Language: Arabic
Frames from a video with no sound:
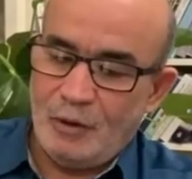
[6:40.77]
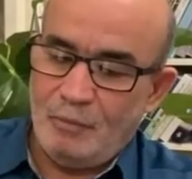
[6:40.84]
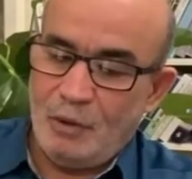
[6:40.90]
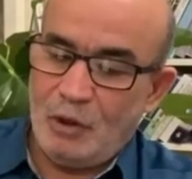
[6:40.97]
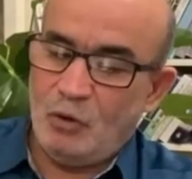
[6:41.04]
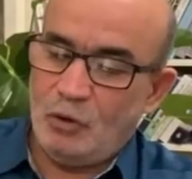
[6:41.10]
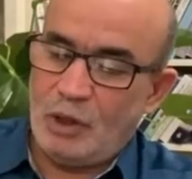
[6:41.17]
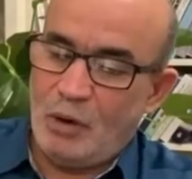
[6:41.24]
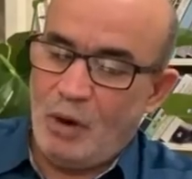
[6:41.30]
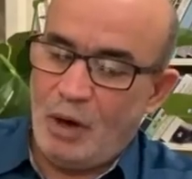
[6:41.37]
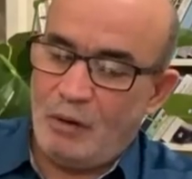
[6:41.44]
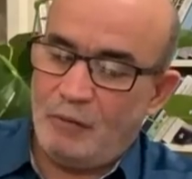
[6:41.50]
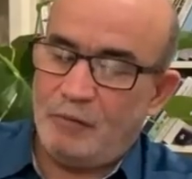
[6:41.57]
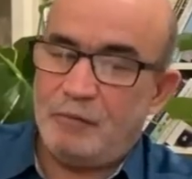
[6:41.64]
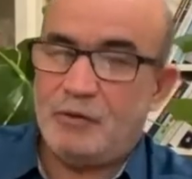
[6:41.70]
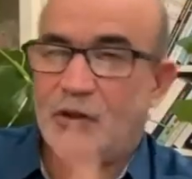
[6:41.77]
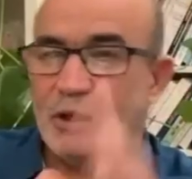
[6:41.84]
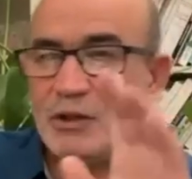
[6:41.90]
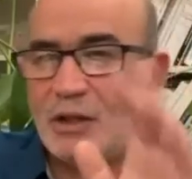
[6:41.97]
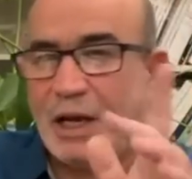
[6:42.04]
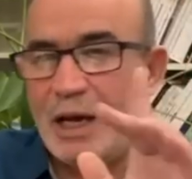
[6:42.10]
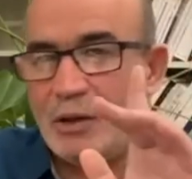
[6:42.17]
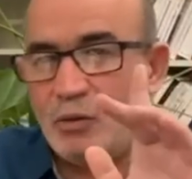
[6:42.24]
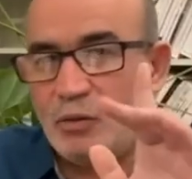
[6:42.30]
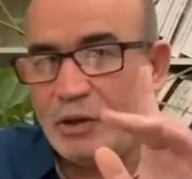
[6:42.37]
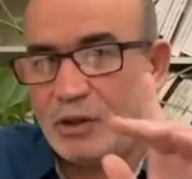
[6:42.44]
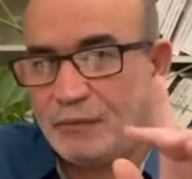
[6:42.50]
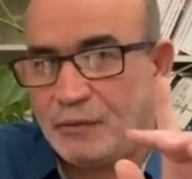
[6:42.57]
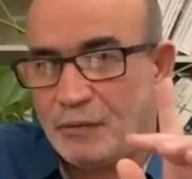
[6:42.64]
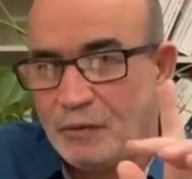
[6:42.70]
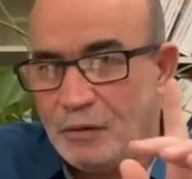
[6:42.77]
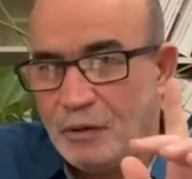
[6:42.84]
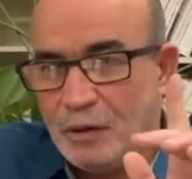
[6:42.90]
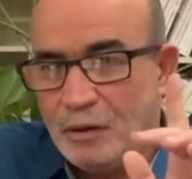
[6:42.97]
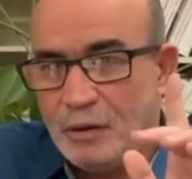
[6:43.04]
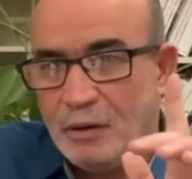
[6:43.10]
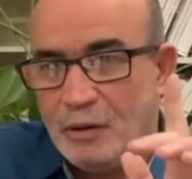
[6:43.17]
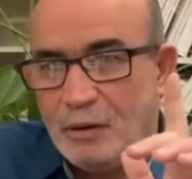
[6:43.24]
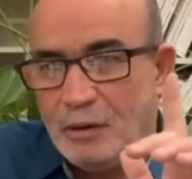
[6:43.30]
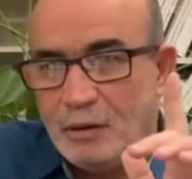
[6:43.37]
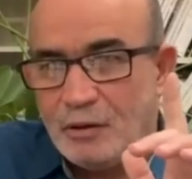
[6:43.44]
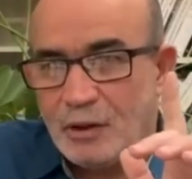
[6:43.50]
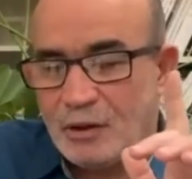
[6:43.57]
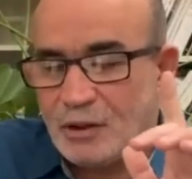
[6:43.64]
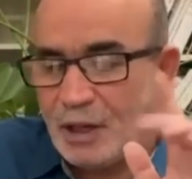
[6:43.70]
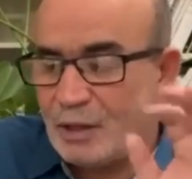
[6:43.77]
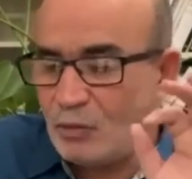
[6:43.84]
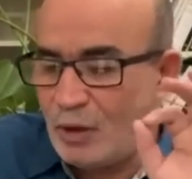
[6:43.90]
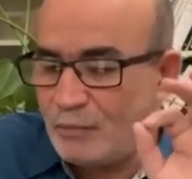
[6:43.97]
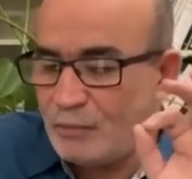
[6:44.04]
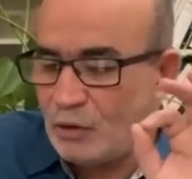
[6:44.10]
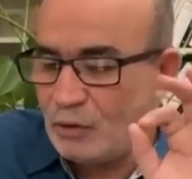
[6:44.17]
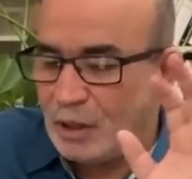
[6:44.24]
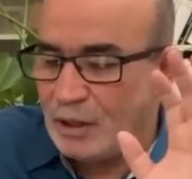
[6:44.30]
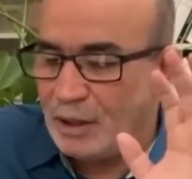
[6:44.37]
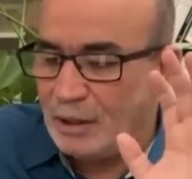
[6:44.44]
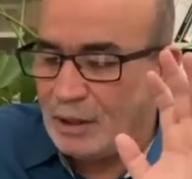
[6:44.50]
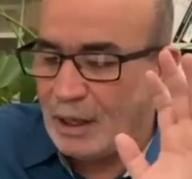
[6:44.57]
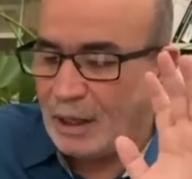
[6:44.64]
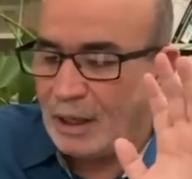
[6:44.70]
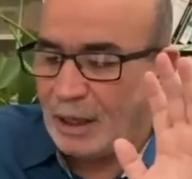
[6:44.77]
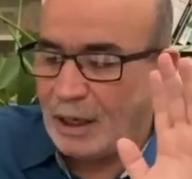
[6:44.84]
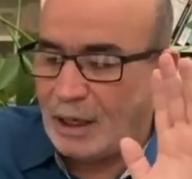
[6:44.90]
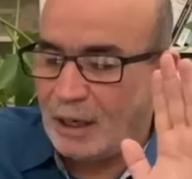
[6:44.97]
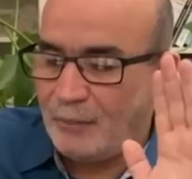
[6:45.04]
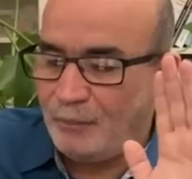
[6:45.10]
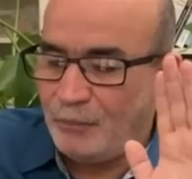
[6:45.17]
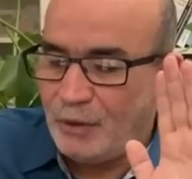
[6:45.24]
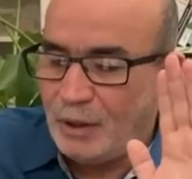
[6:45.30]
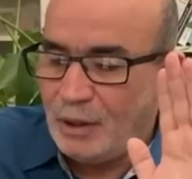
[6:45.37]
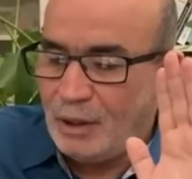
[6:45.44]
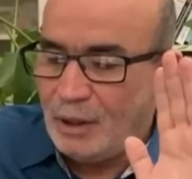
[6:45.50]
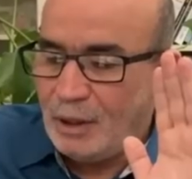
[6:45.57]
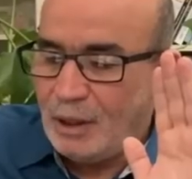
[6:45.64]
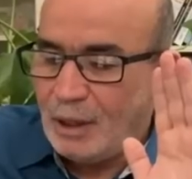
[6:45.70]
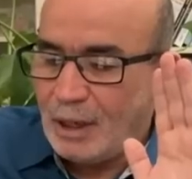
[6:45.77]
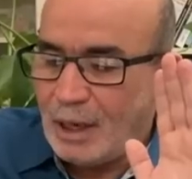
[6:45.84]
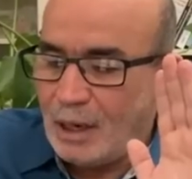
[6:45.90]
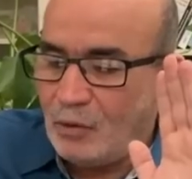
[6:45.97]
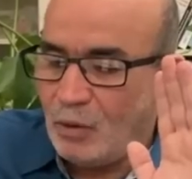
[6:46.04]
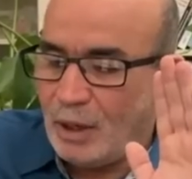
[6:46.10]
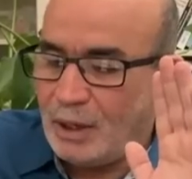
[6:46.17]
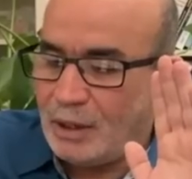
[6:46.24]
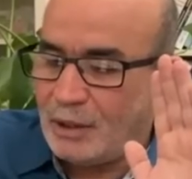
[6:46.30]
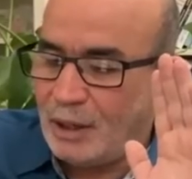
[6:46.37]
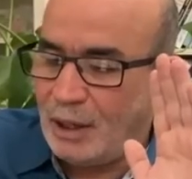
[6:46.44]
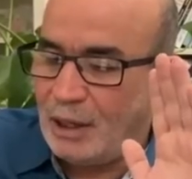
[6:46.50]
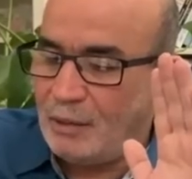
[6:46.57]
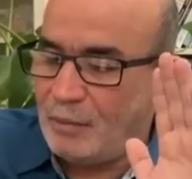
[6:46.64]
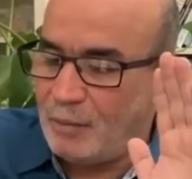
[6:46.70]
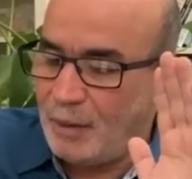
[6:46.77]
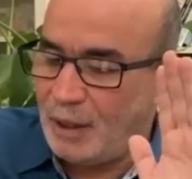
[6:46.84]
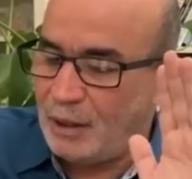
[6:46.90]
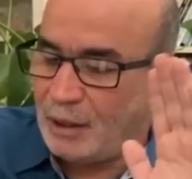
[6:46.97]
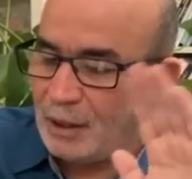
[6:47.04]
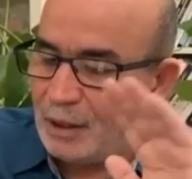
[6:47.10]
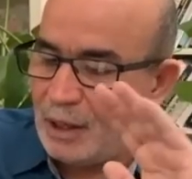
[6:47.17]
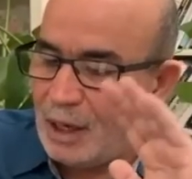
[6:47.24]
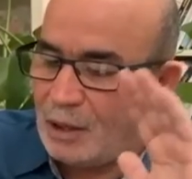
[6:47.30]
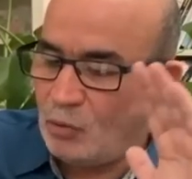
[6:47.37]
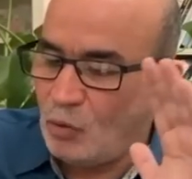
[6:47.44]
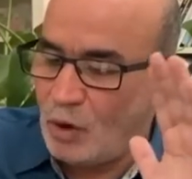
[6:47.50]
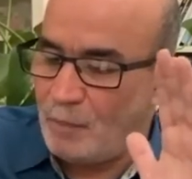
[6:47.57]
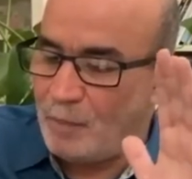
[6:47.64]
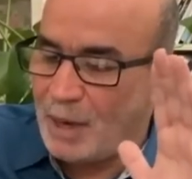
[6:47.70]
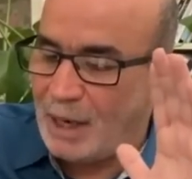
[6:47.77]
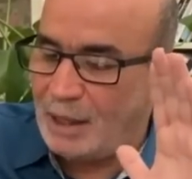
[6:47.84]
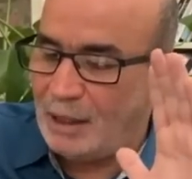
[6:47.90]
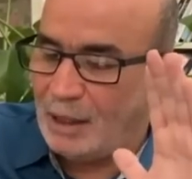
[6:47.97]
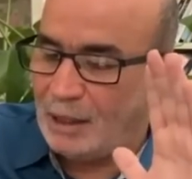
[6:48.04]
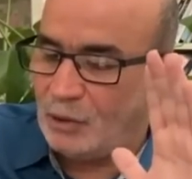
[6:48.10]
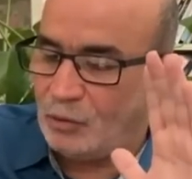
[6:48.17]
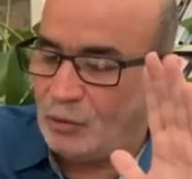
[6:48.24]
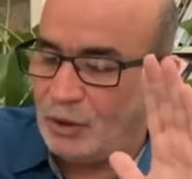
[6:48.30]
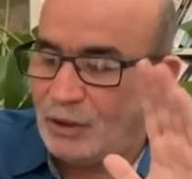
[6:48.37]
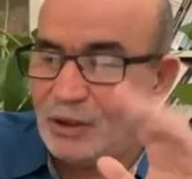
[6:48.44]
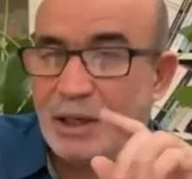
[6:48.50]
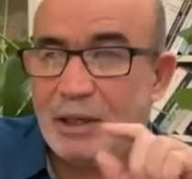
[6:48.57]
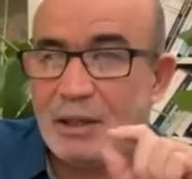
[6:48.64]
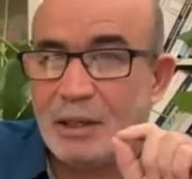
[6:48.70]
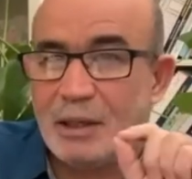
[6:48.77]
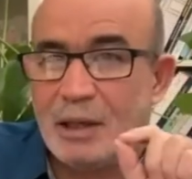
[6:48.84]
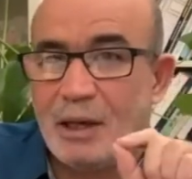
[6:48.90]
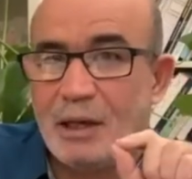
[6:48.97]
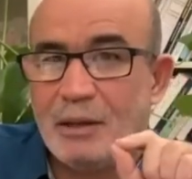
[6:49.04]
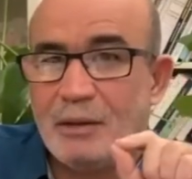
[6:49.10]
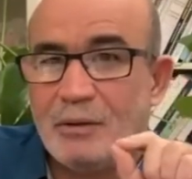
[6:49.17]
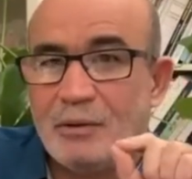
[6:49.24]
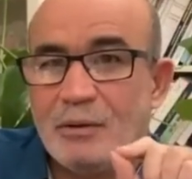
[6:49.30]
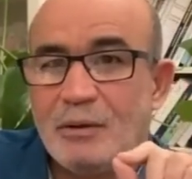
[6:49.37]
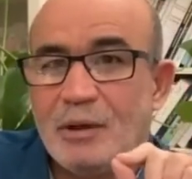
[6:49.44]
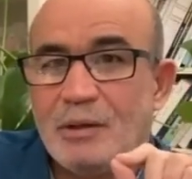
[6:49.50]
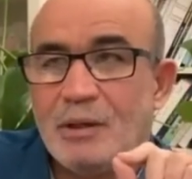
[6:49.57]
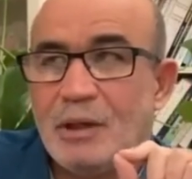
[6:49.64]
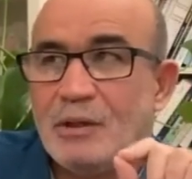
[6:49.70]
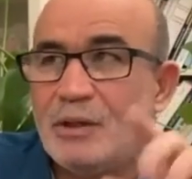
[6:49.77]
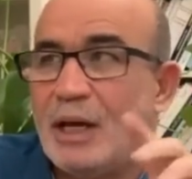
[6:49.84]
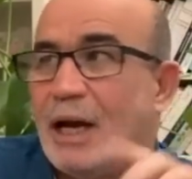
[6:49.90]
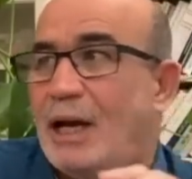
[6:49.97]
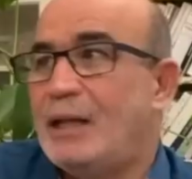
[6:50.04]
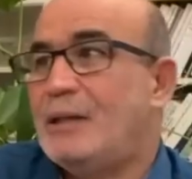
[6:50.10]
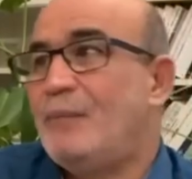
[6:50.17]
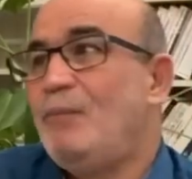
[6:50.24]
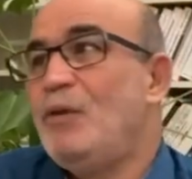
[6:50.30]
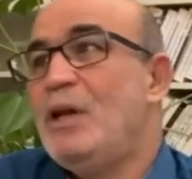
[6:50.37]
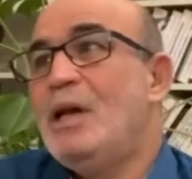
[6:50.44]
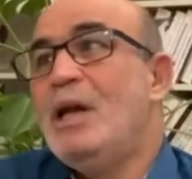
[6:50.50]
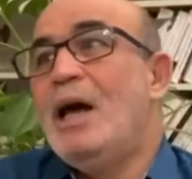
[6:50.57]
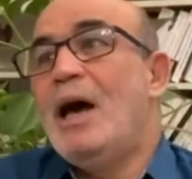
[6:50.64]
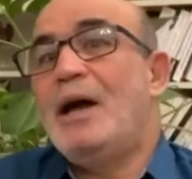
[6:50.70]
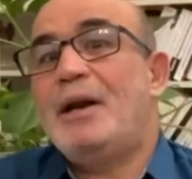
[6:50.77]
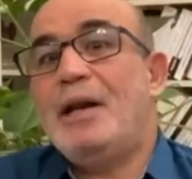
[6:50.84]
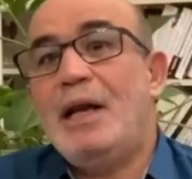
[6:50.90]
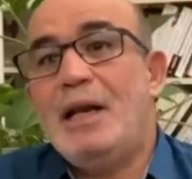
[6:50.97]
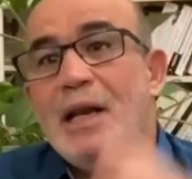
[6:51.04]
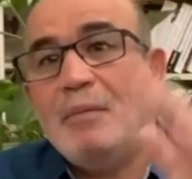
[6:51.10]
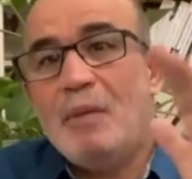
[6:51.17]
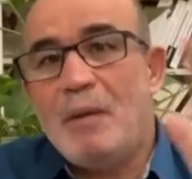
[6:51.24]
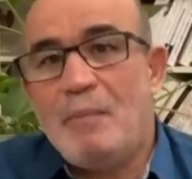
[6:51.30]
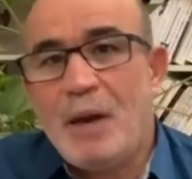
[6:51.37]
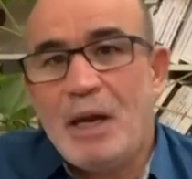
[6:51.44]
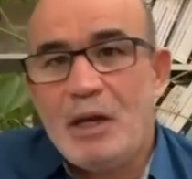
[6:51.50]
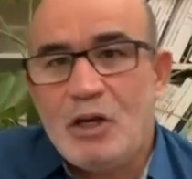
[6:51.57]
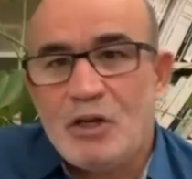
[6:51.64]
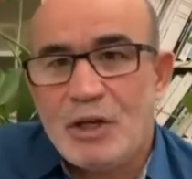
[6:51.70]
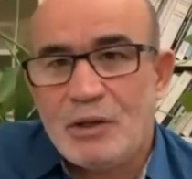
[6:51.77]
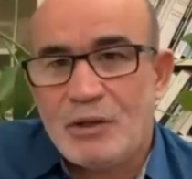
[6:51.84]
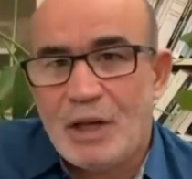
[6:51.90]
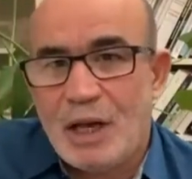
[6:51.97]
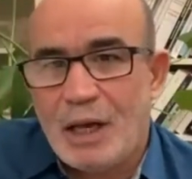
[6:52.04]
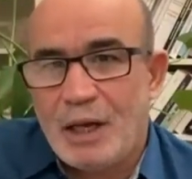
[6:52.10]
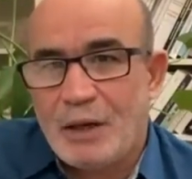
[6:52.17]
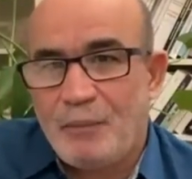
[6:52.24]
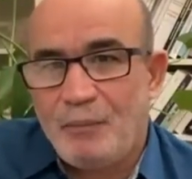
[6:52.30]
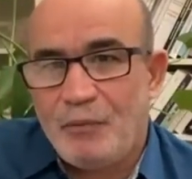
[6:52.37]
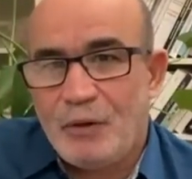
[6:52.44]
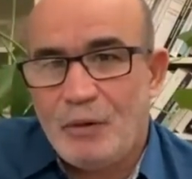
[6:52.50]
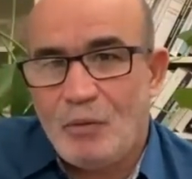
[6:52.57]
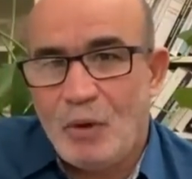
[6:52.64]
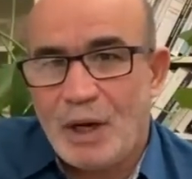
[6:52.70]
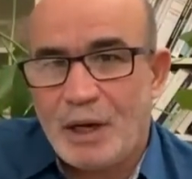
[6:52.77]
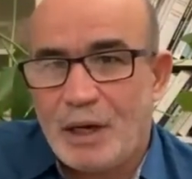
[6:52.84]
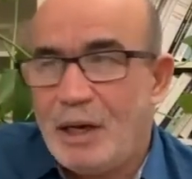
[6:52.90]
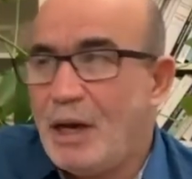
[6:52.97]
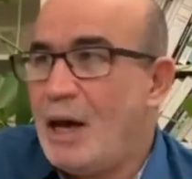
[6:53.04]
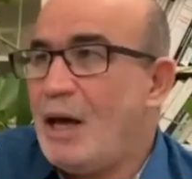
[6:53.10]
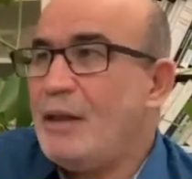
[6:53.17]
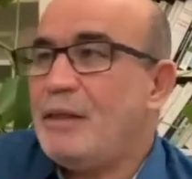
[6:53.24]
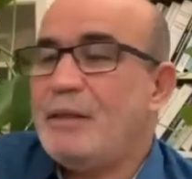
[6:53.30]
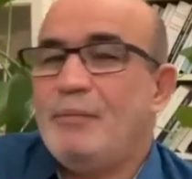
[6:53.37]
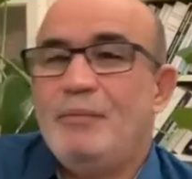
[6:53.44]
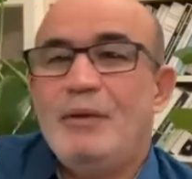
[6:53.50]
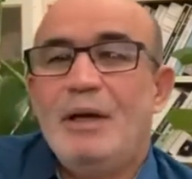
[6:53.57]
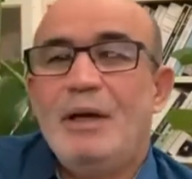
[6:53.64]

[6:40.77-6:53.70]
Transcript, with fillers: بدون توقف تسع ساعات ونصف تسع ساعات وخمسة وثلاثين دقيقة قالوا أن الرحلة ما بين الرياض وبالي الأندونيسية تسع ساعات الرحلة ما بين الجزائر والرياض